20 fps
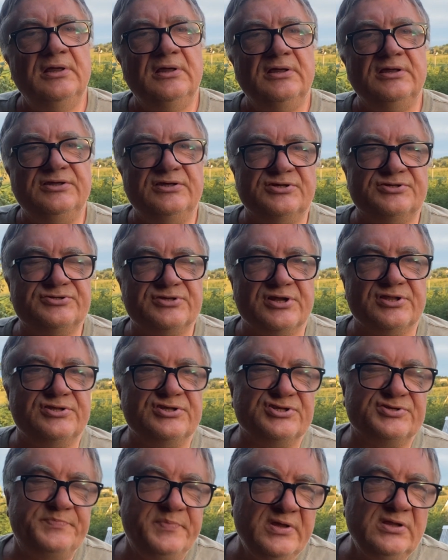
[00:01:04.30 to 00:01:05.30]
есть
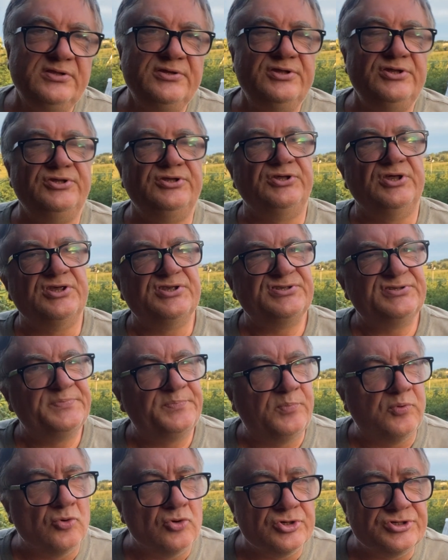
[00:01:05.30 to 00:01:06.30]
среднеспелые, есть
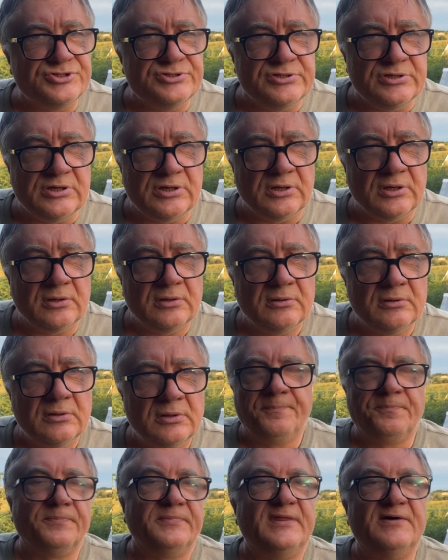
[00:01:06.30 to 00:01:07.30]
поздние.
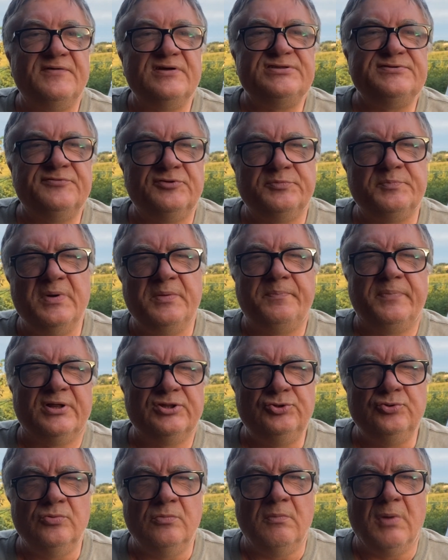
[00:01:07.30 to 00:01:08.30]
Давайте вот мы
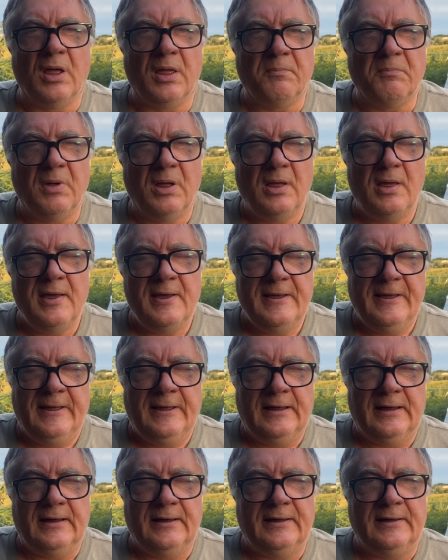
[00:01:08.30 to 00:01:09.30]
подумаем,
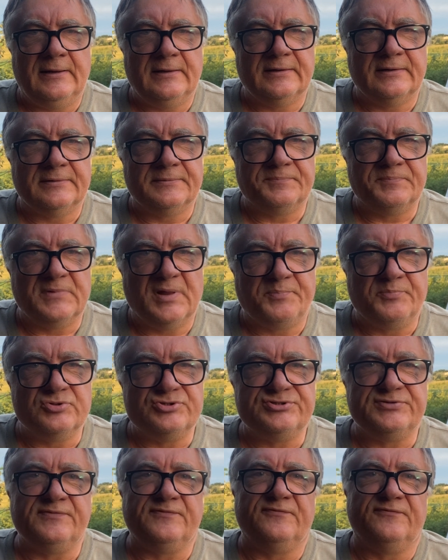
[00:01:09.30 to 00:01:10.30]
а,
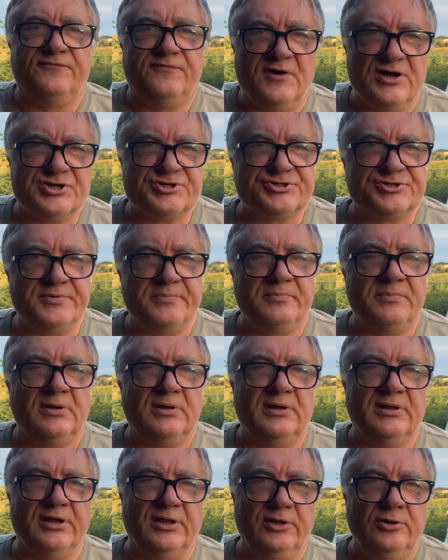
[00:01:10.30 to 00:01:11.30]
допустим, в вашем
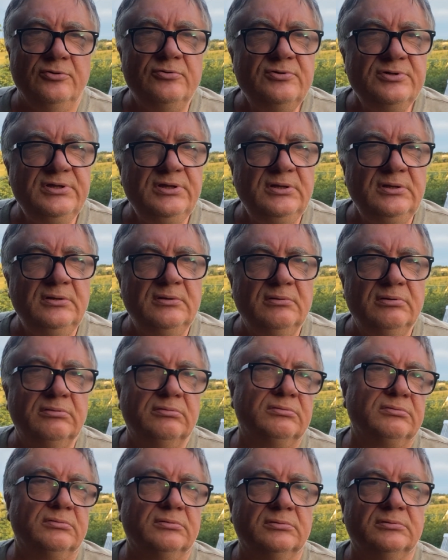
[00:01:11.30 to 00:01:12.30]
регионе
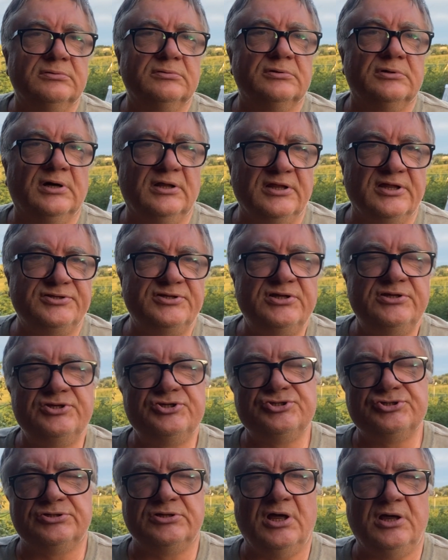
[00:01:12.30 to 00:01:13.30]
холода
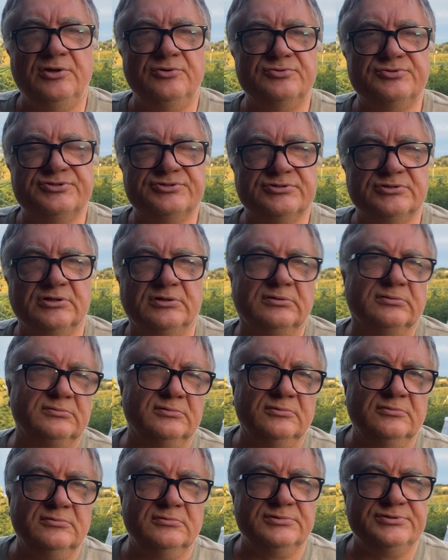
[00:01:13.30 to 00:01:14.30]
начинаются,
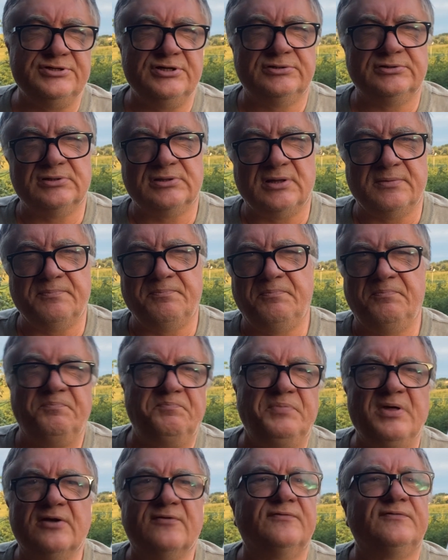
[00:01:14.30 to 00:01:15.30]
ну, где-то там
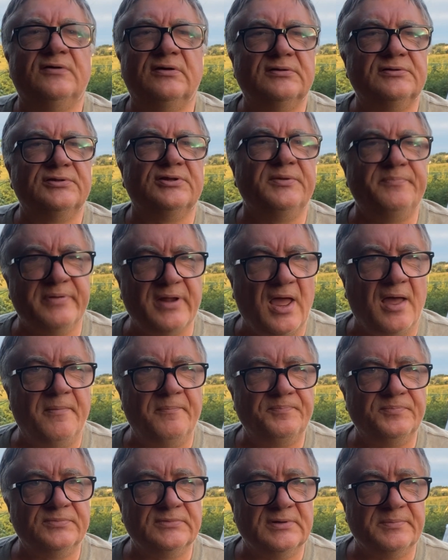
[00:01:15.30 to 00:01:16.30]
1 ноября,
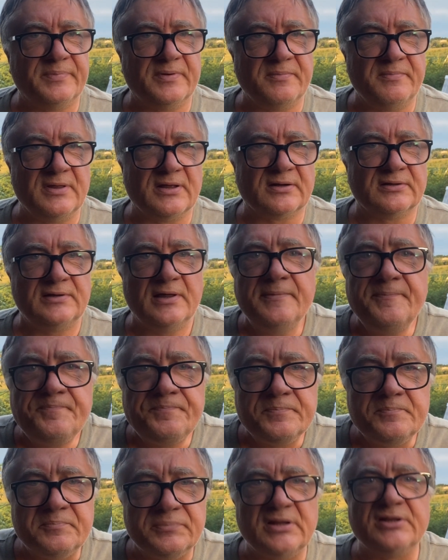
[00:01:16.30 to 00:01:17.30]
например, да,
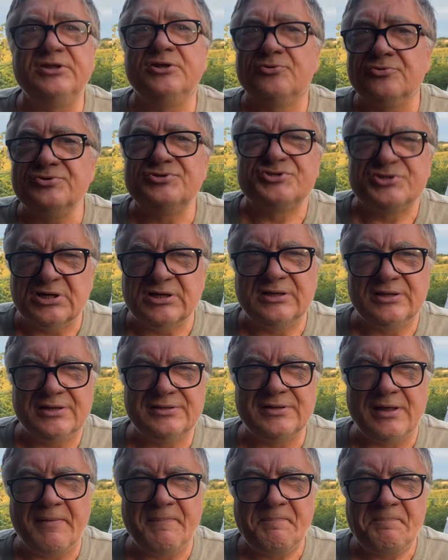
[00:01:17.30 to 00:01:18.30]
планируется холода.